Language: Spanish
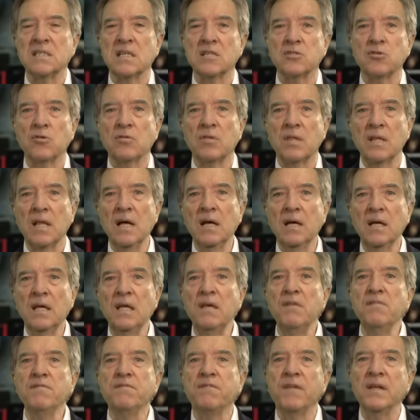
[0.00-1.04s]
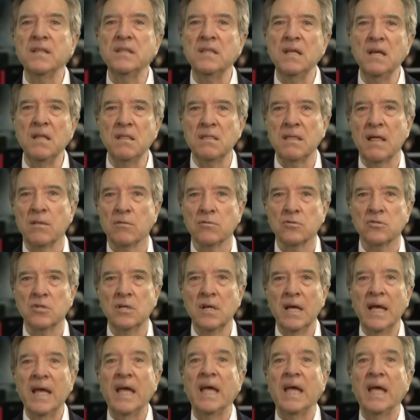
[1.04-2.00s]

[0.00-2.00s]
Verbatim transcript: esta sociedad infantilizados